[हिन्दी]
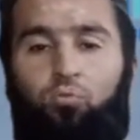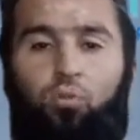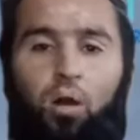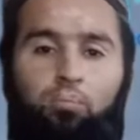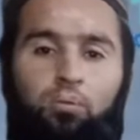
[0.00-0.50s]
रूफ़
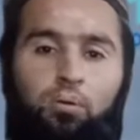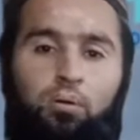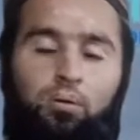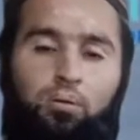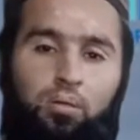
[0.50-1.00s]
टॉप
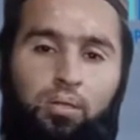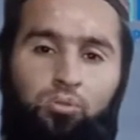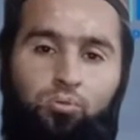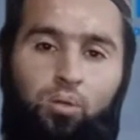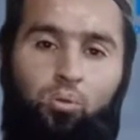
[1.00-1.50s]

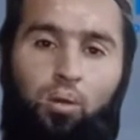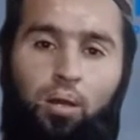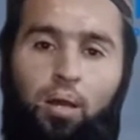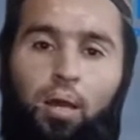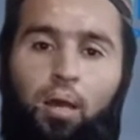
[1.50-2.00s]
रेस्टोरेंट होगा